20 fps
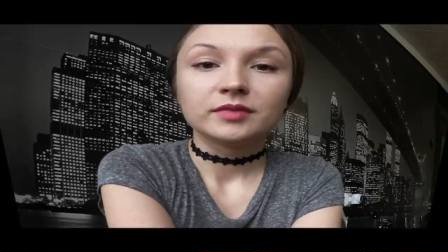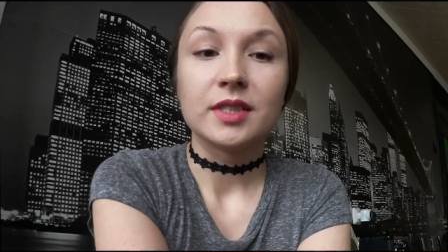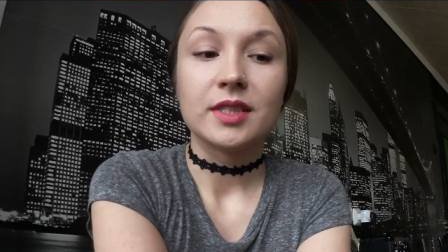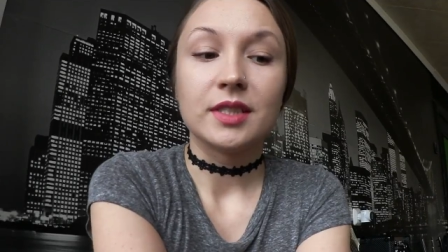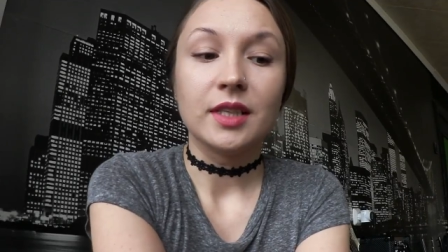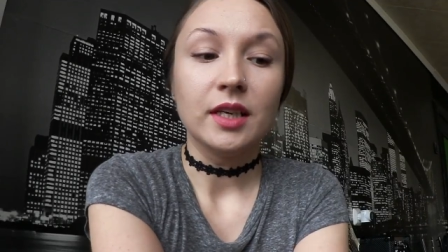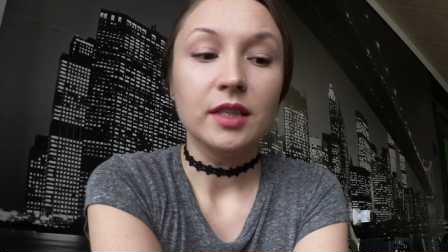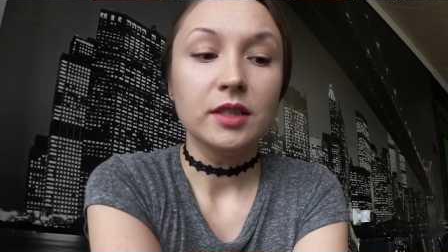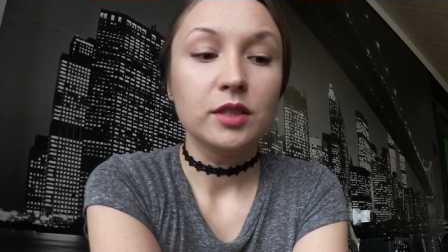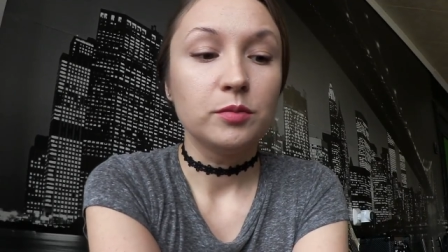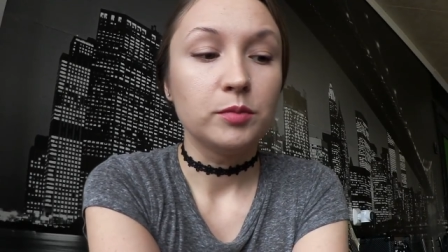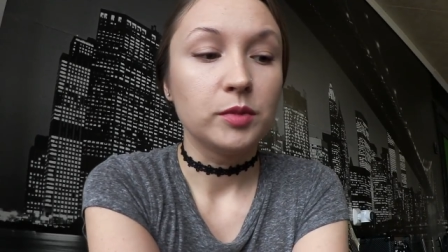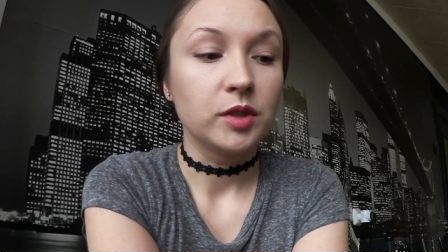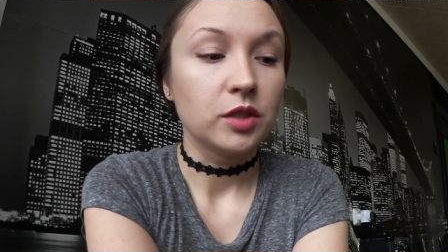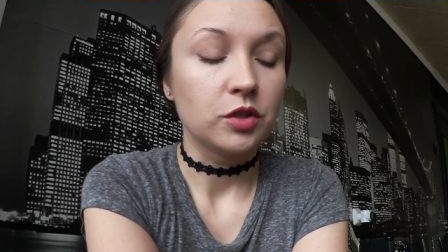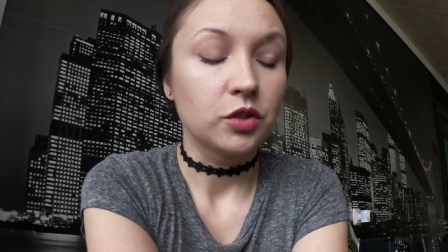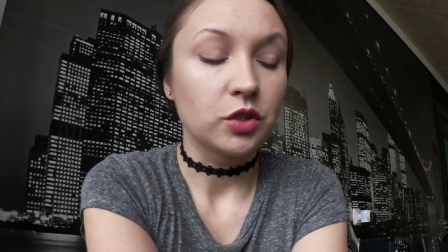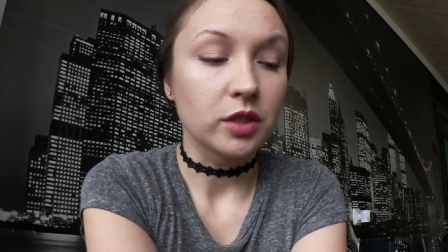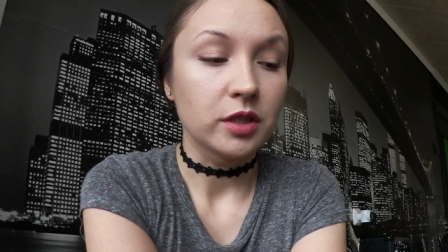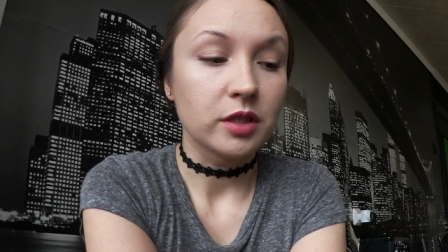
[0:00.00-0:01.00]
Знаете,
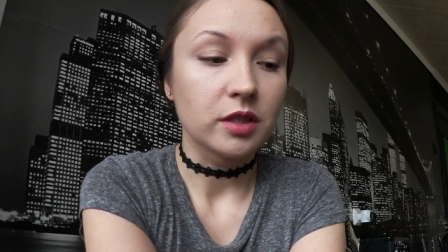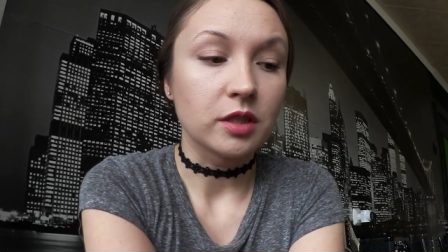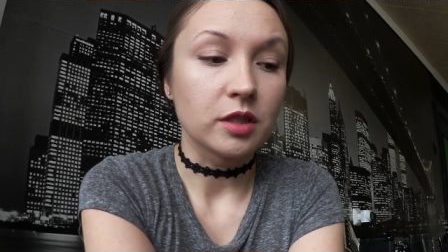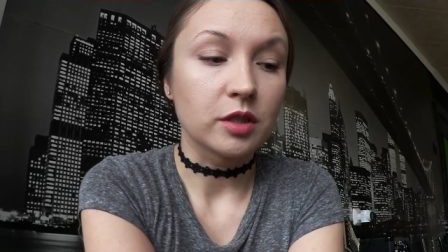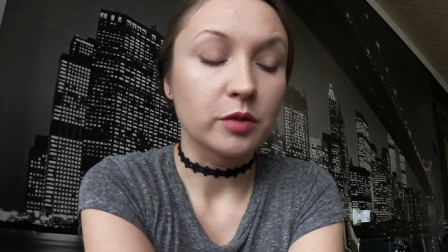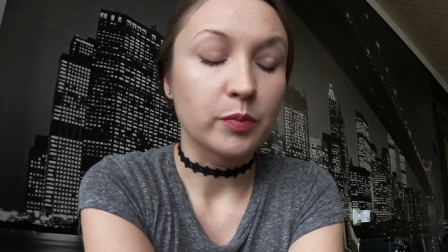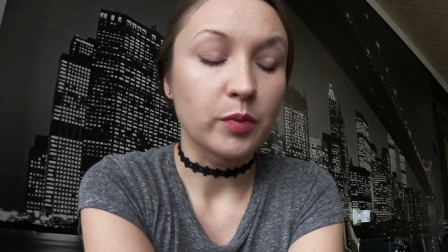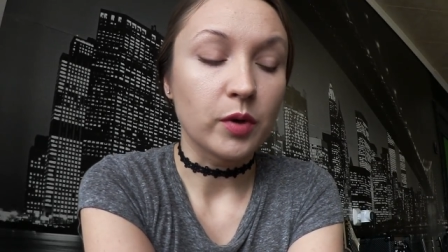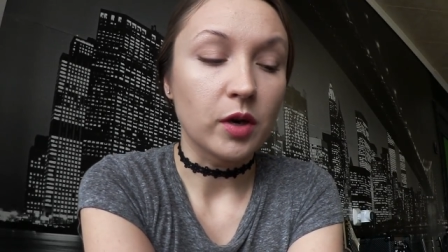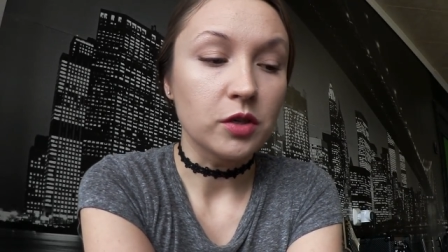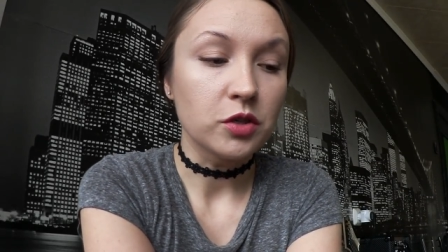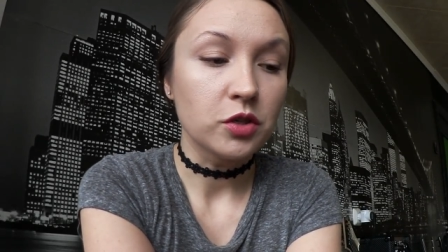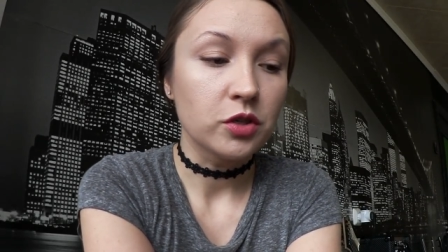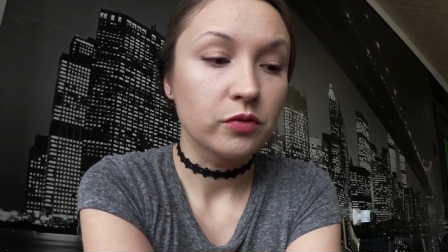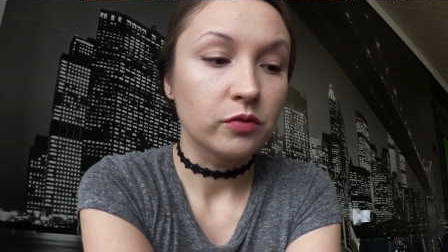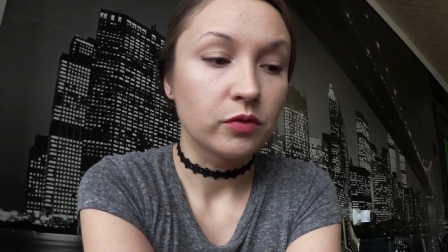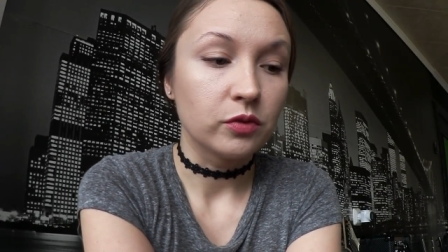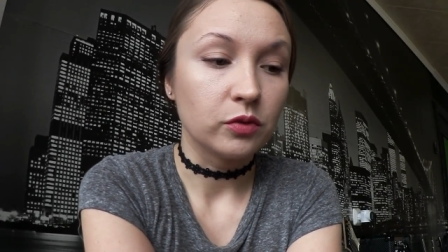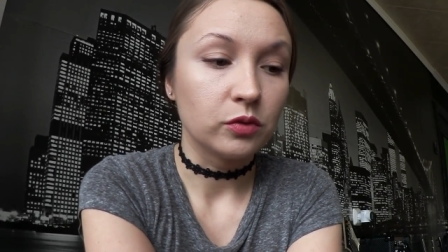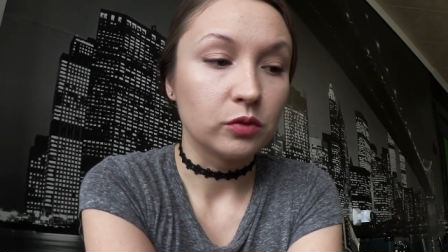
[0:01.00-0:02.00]
меня часто
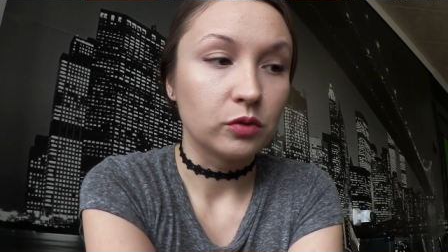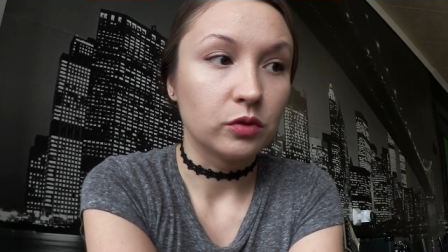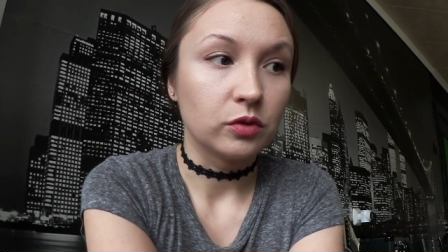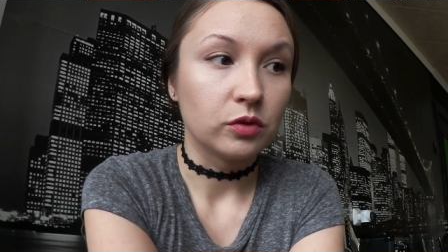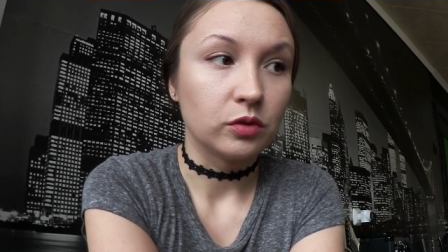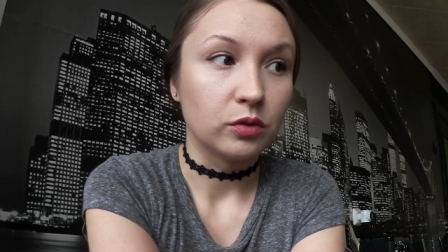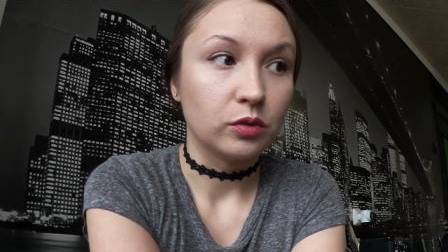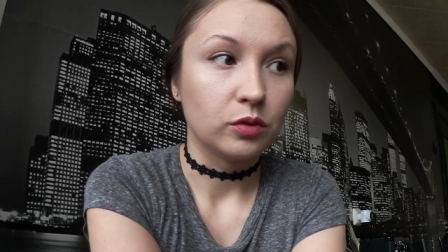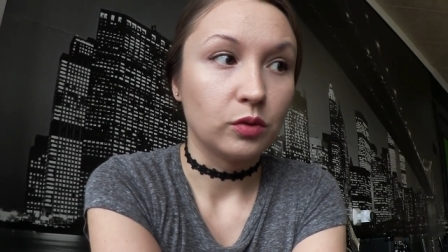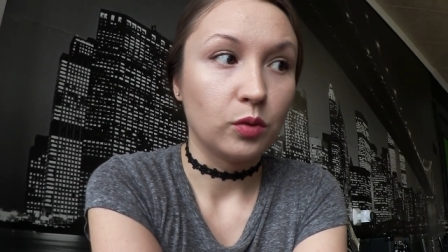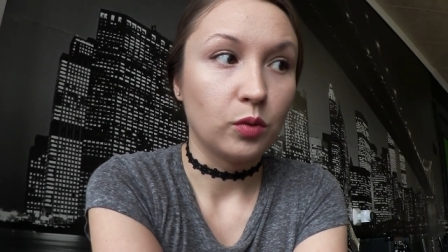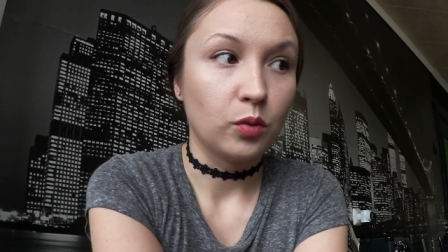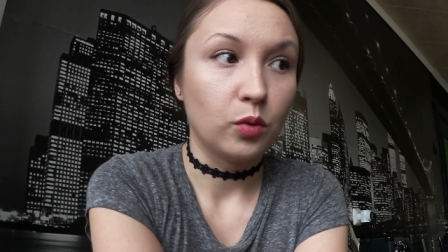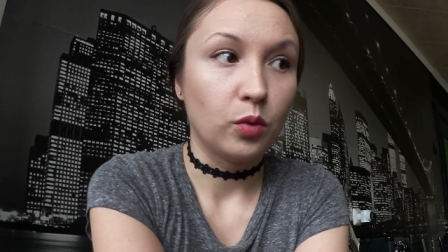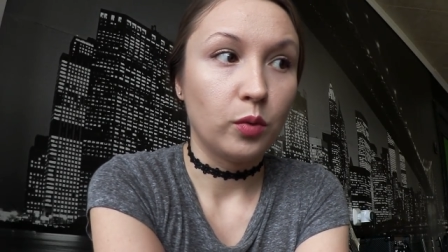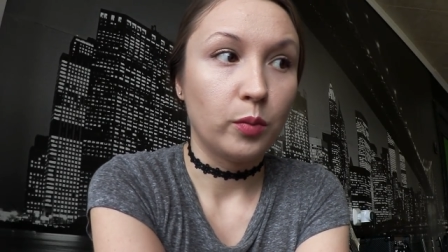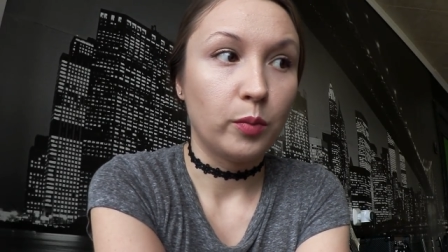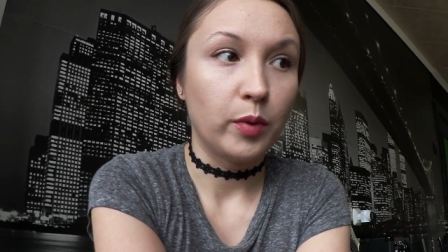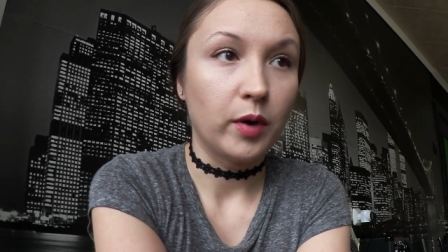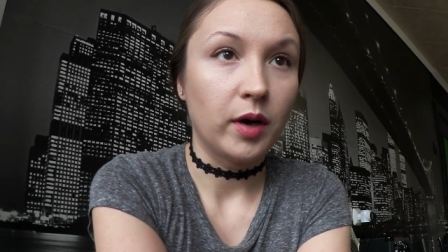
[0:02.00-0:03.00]
спрашивают э,
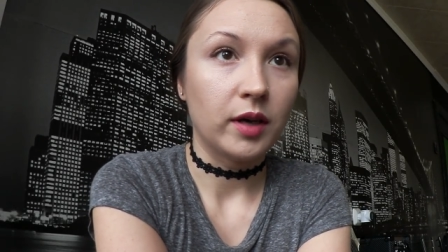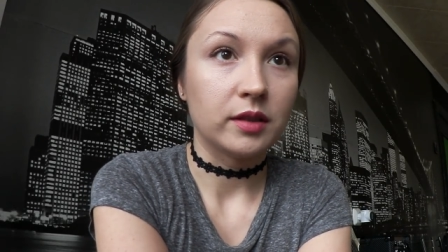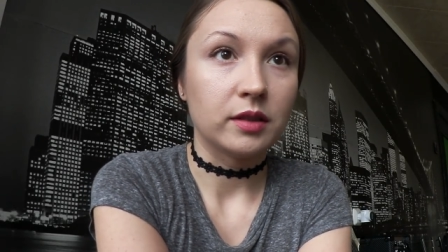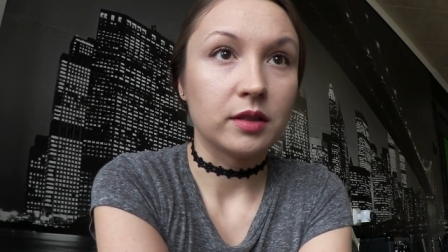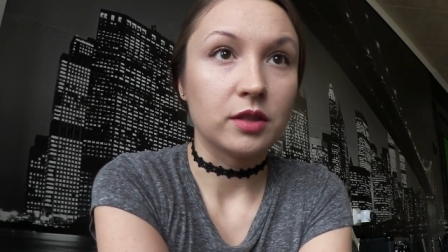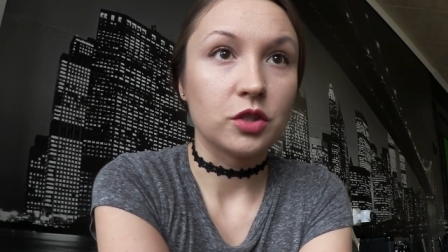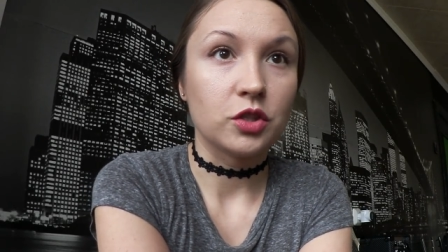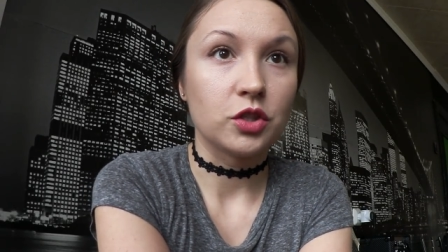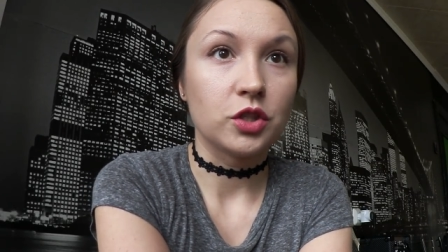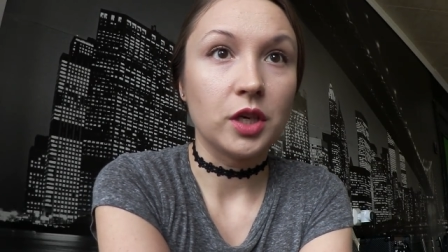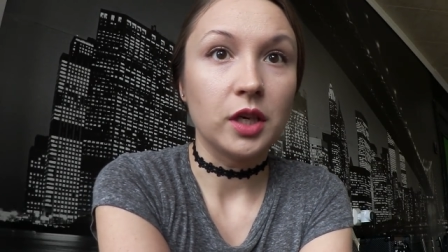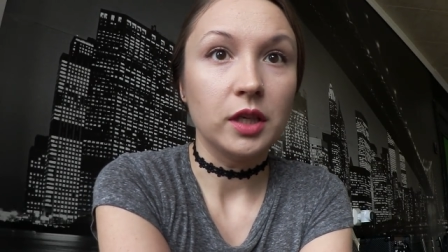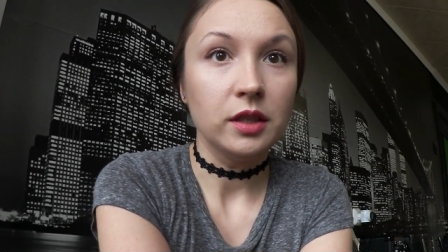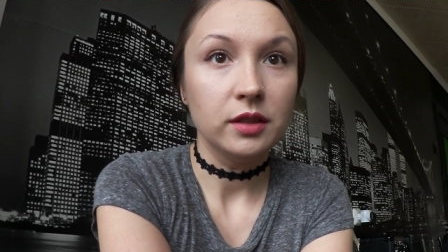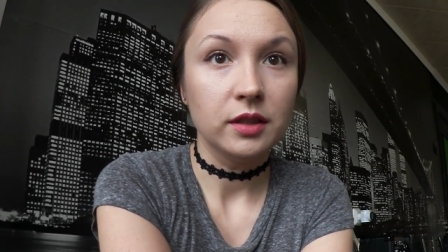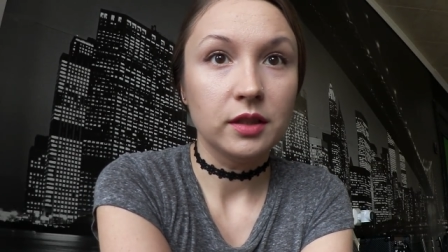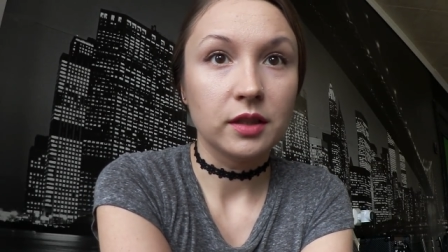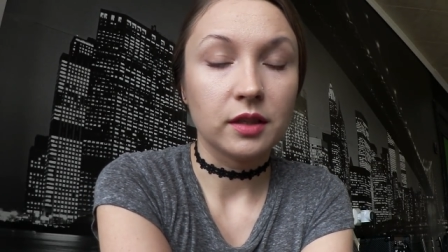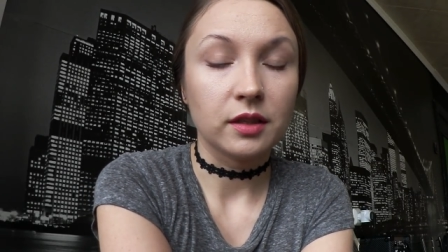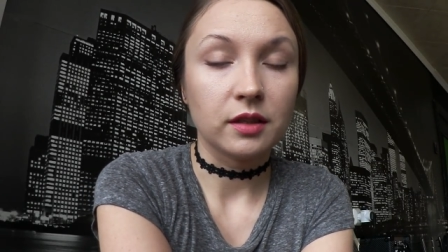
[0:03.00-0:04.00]
о
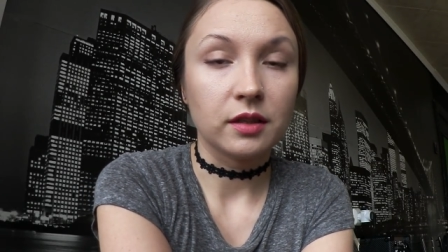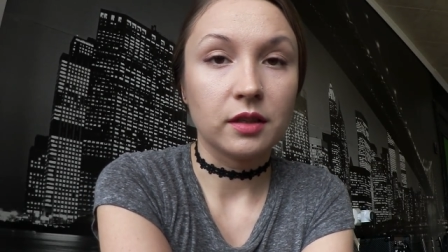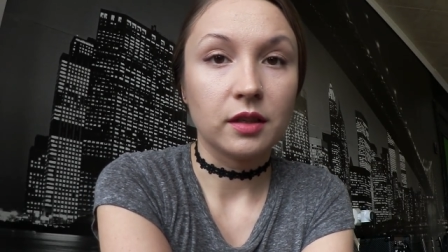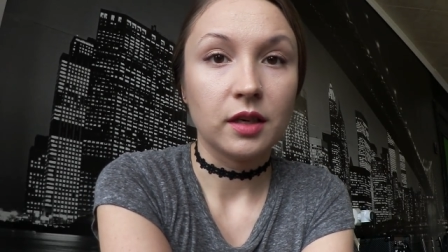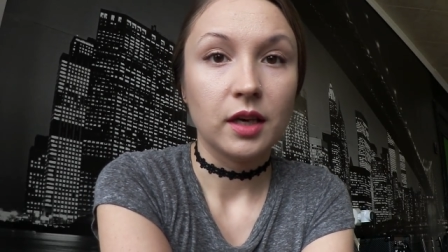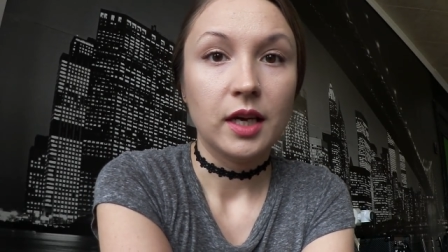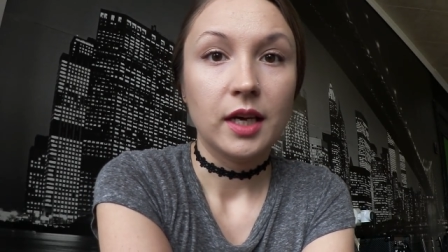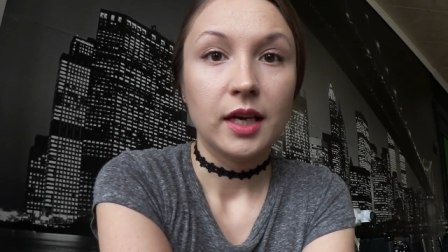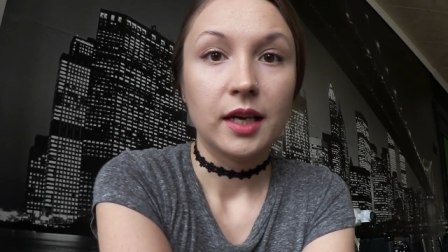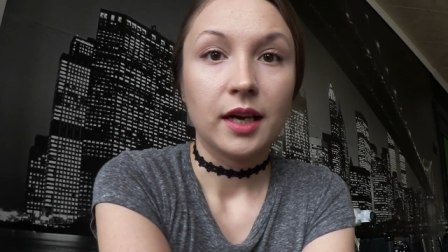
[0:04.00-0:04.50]
отношениях,